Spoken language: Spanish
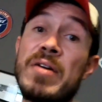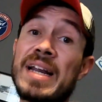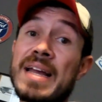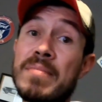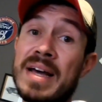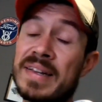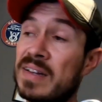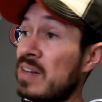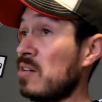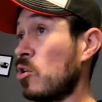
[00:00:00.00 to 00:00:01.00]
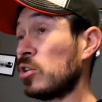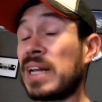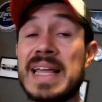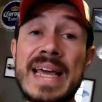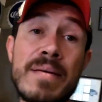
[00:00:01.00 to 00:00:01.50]
a ver qué más.
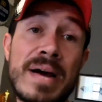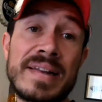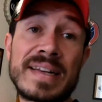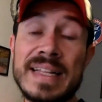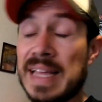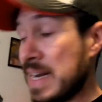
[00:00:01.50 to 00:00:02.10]
Otra idea más que